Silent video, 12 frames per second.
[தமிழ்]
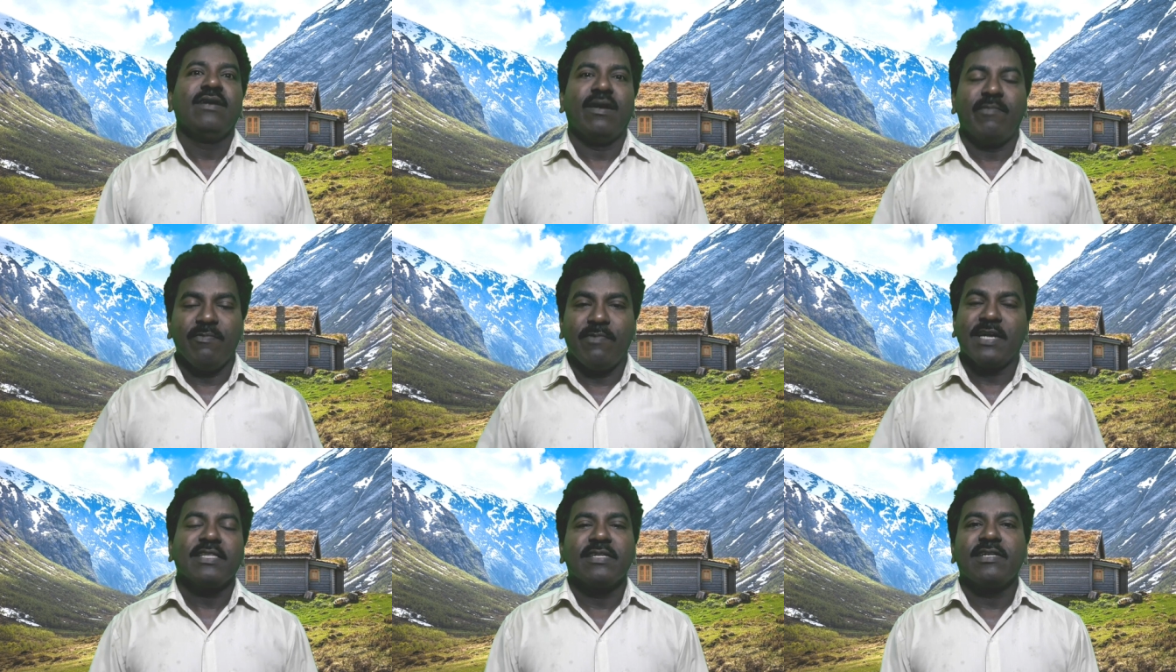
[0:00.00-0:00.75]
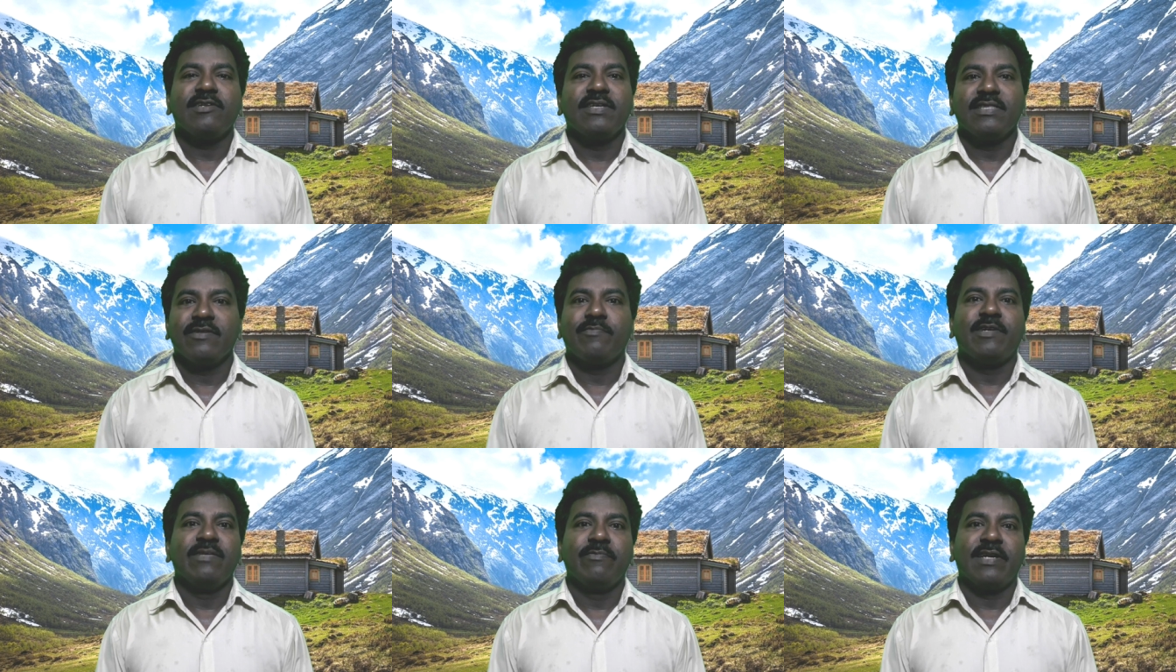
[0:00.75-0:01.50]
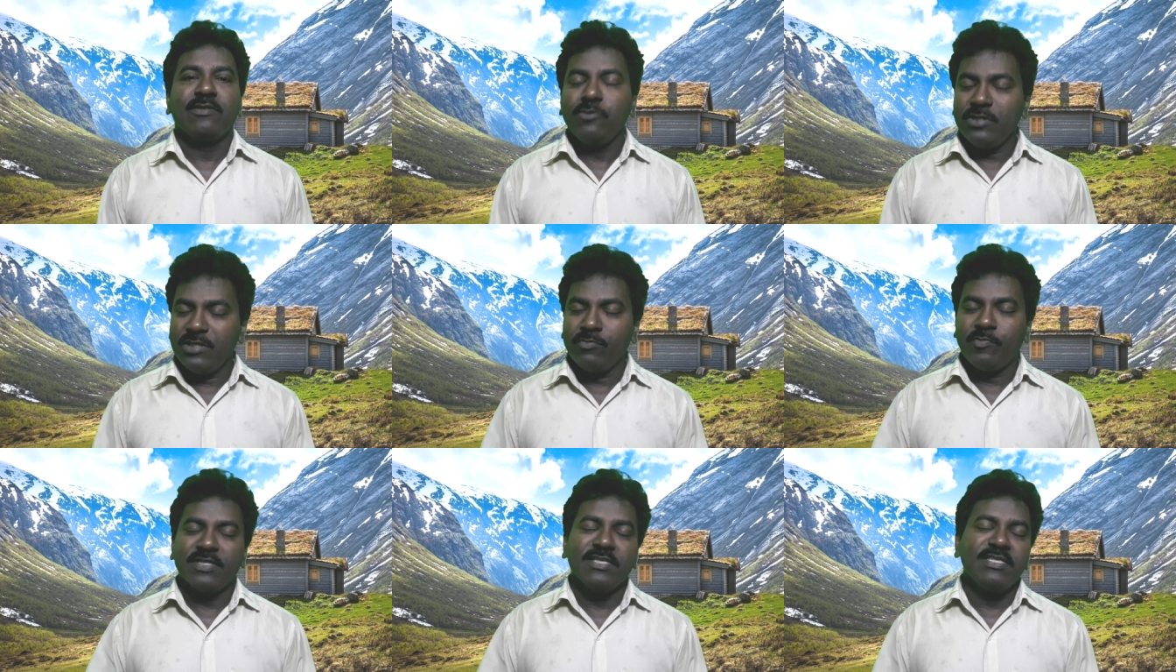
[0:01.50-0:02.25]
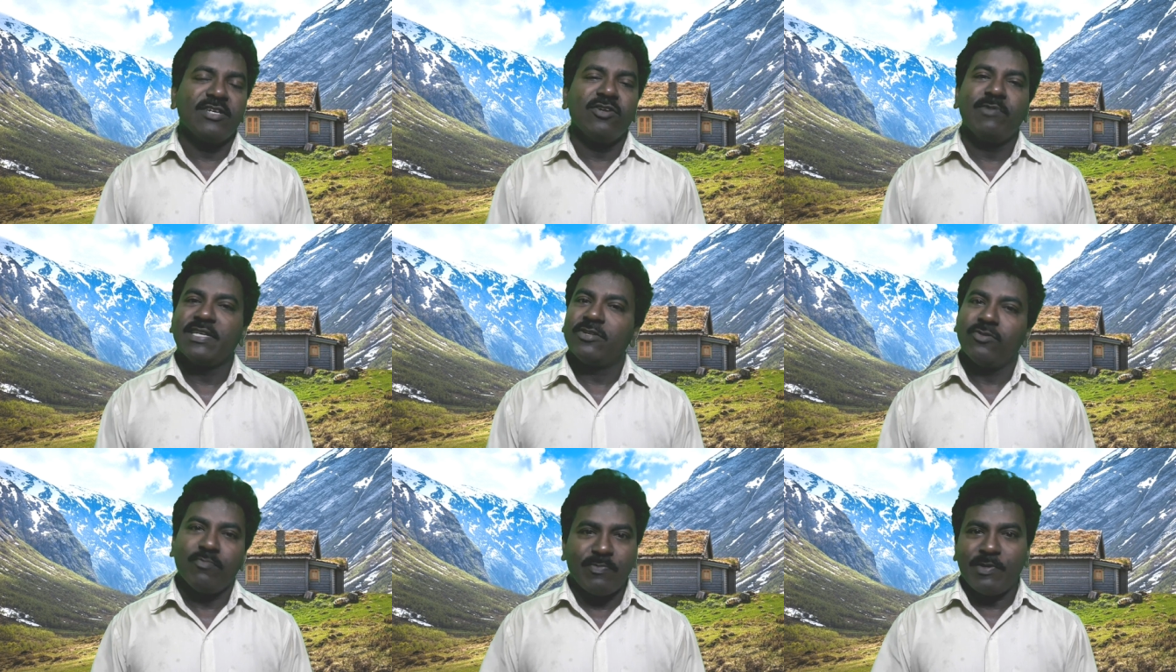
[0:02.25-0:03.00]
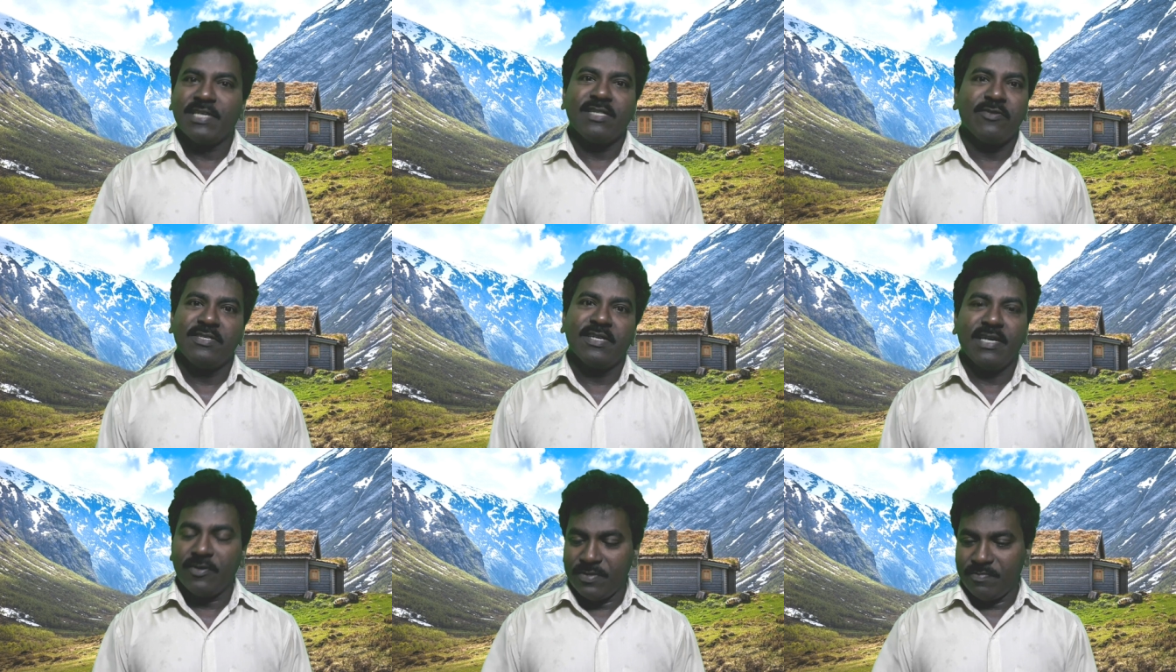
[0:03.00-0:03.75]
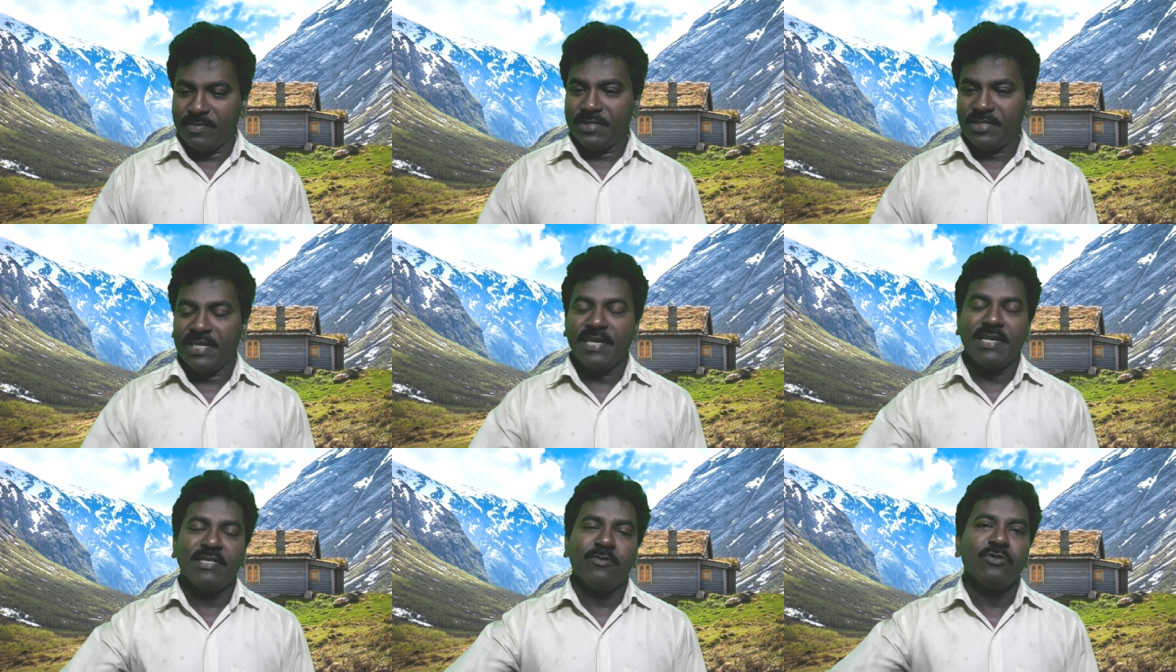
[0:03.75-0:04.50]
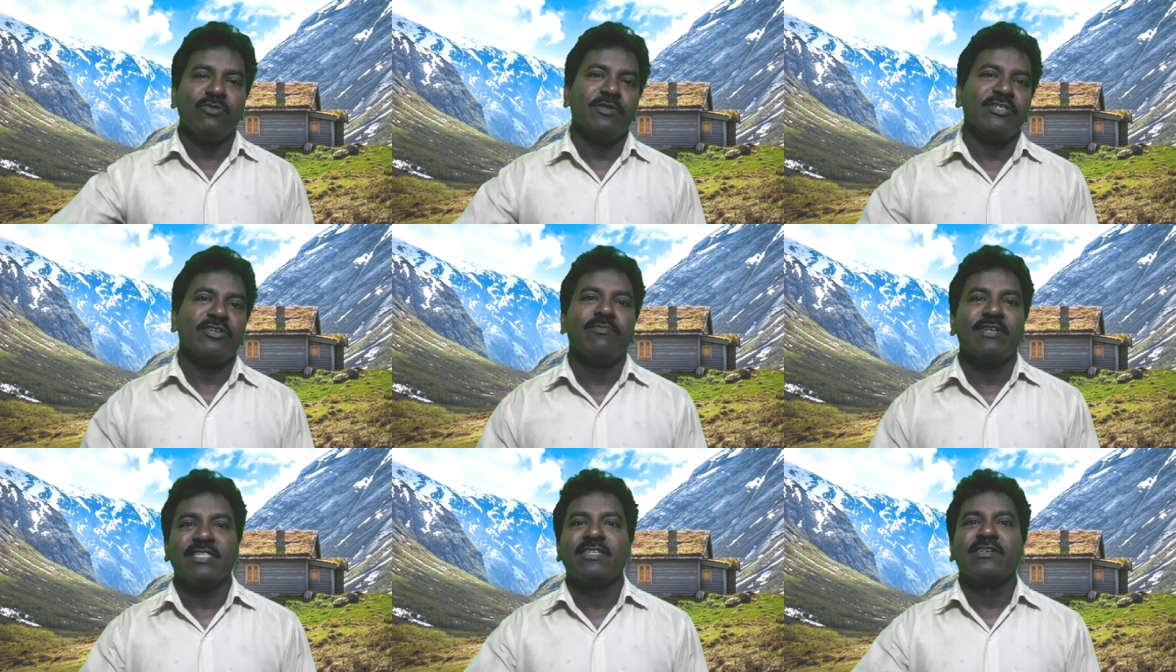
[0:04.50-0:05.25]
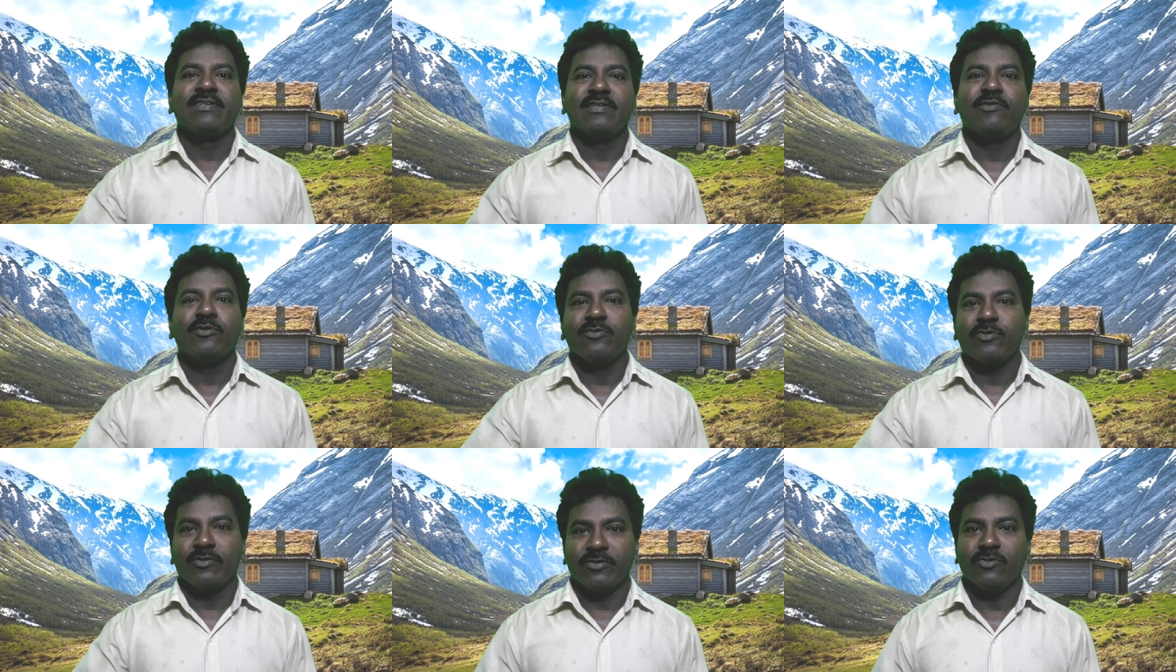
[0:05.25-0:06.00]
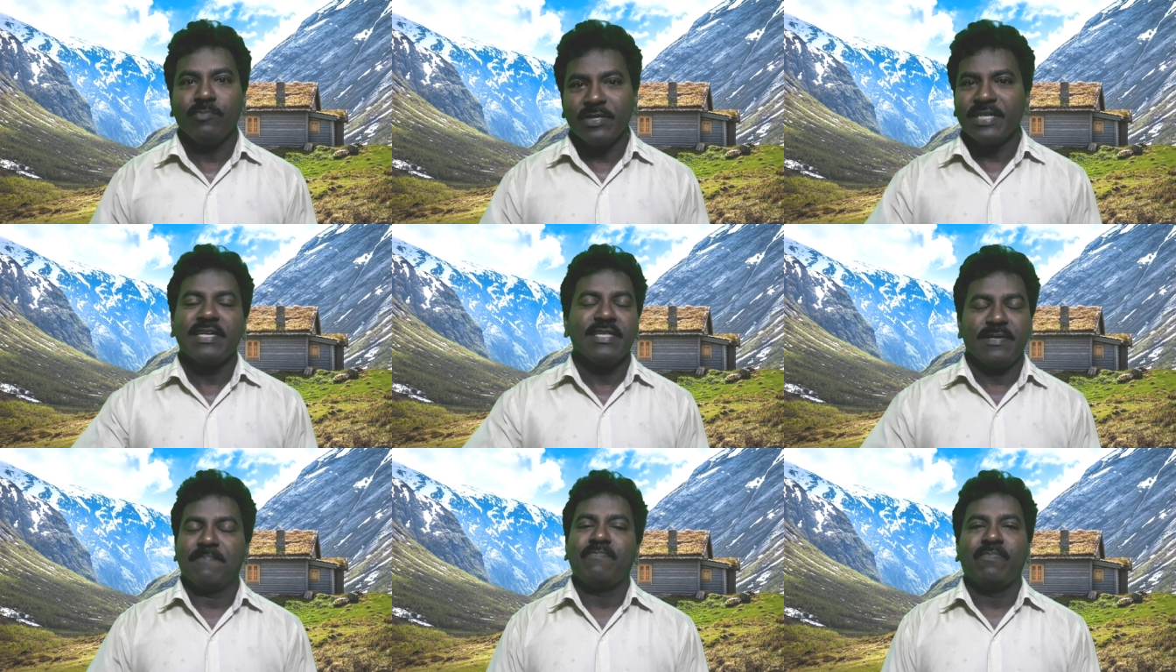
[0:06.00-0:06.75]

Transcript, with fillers: அப்படி பக்கத்தில் இருந்தாலும் எந்த பாதிப்பும் கிடையாது நூற்றி முப்பத்தஞ்சு கிலோமீட்டருக்கு ரொம்ப பக்கம் தான் வச்சுக்கலாம் அதாவது சென்னையிலேருந்து நூற்றி முப்பத்தஞ்சு கிலோமீட்டர் எத்தனை எவ்வளோ தூரம் இருக்கும் ரொம்ப கிட்ட தான்